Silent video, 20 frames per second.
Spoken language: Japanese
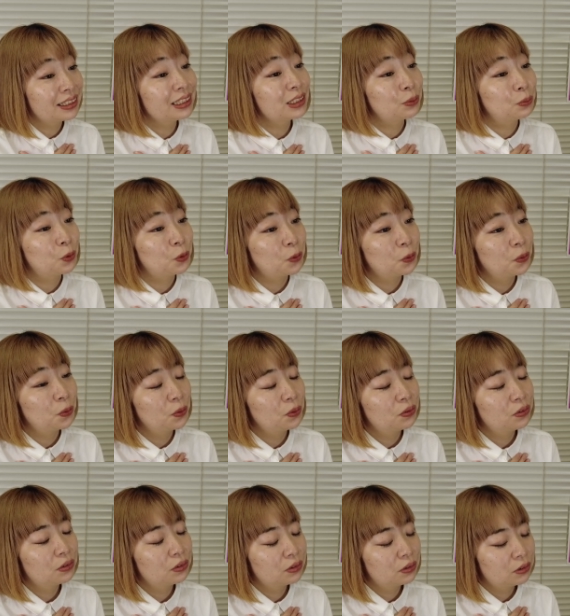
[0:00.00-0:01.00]
なとも
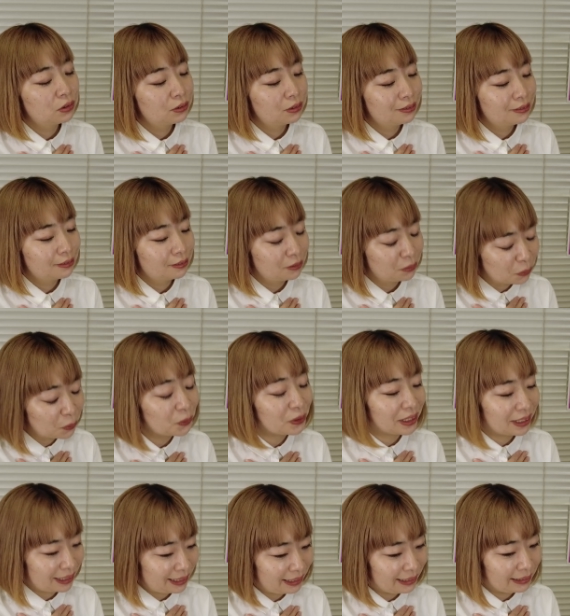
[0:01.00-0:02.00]
思う
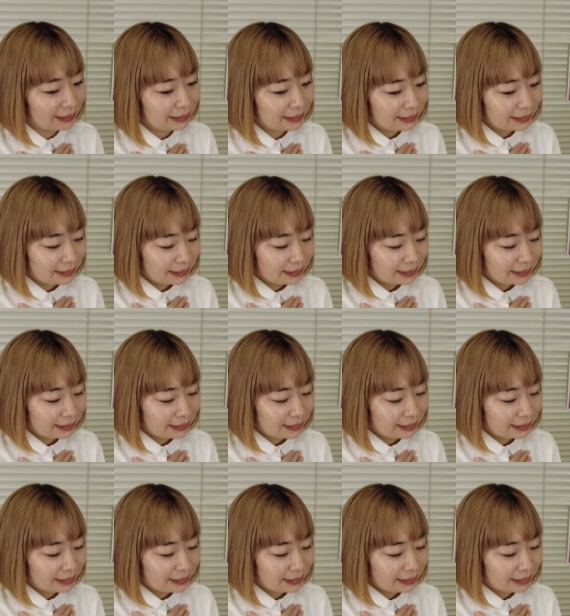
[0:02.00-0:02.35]
から、